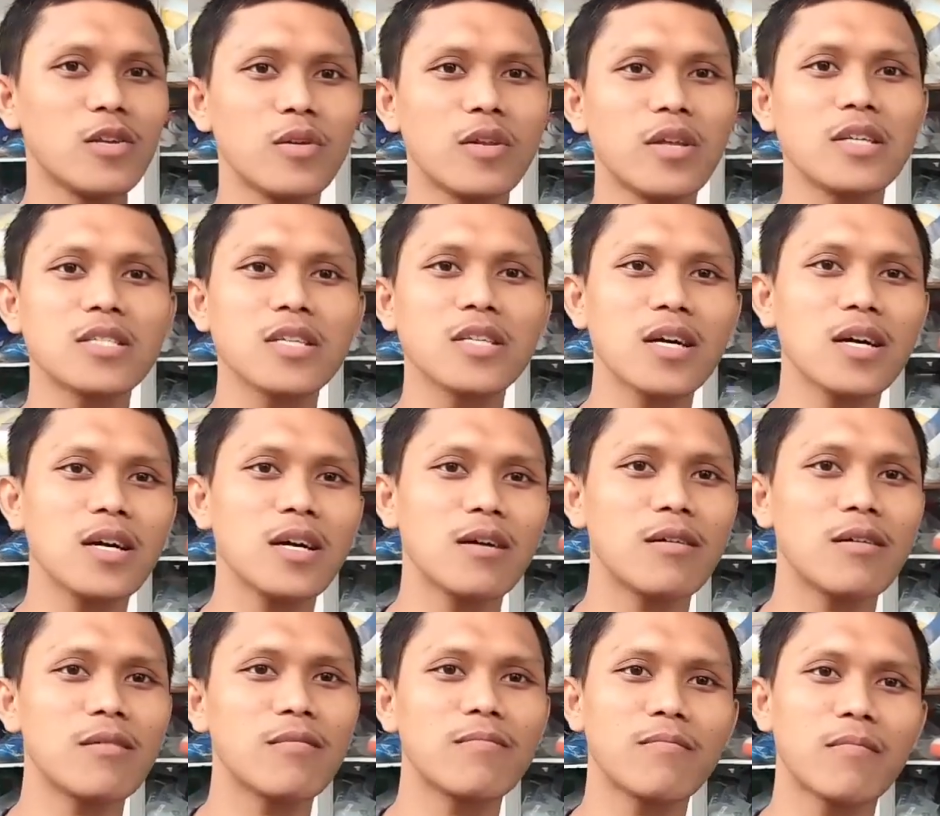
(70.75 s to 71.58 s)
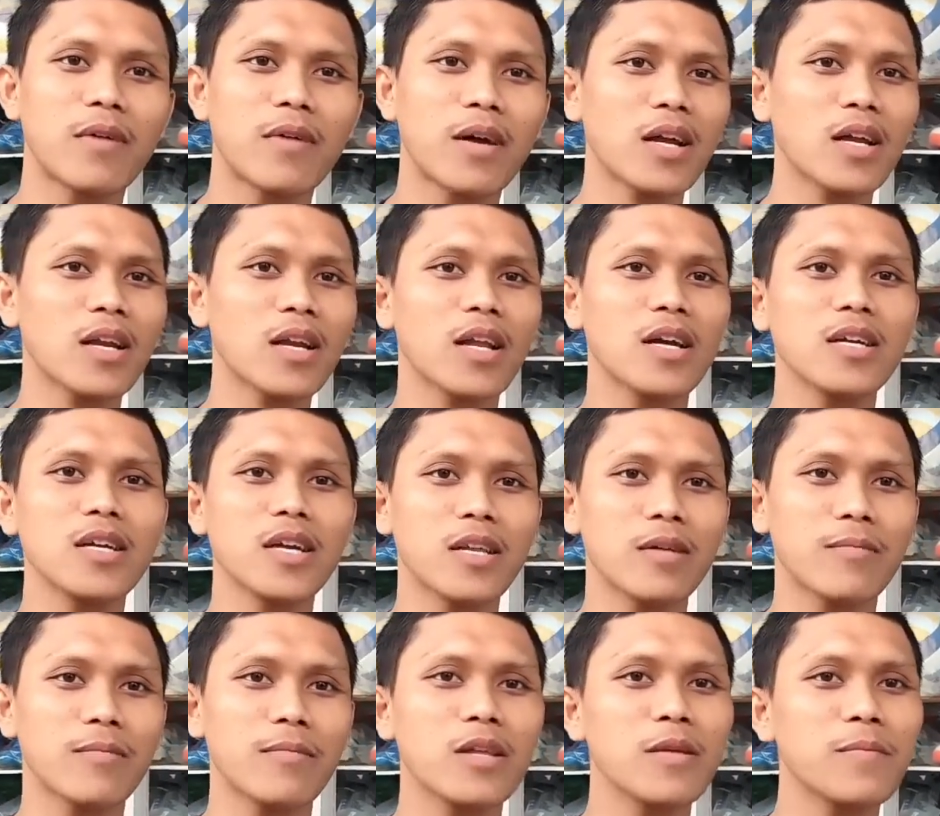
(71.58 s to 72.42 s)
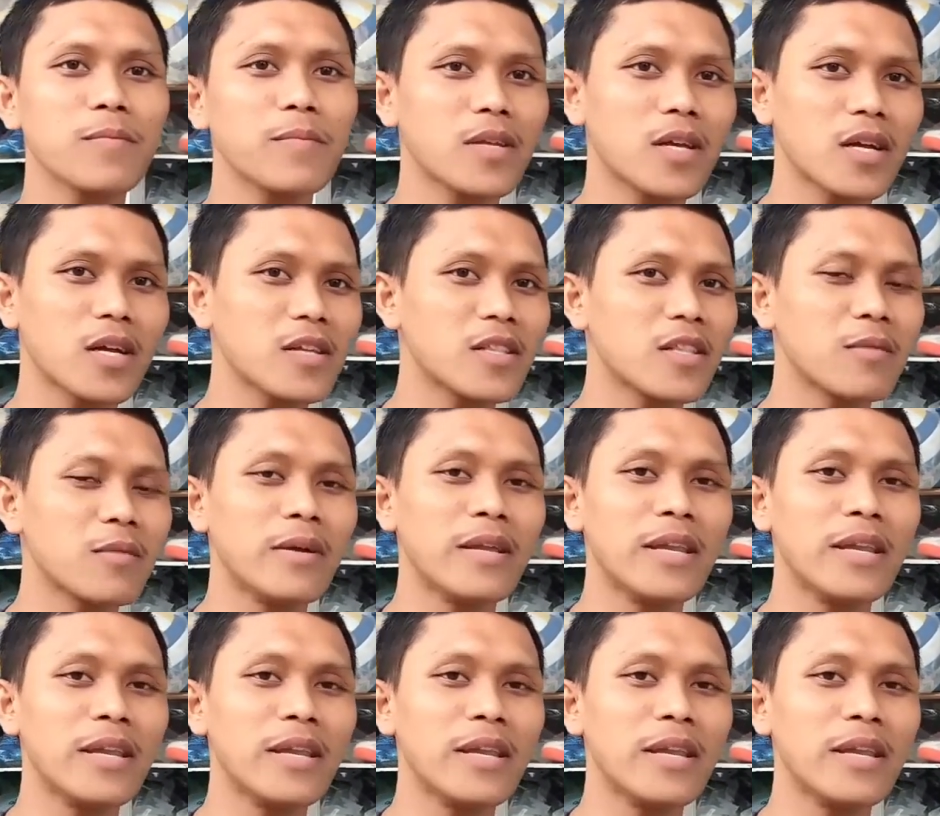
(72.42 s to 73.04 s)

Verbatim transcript: bisa marak lagi yang namanya penyakit DBD.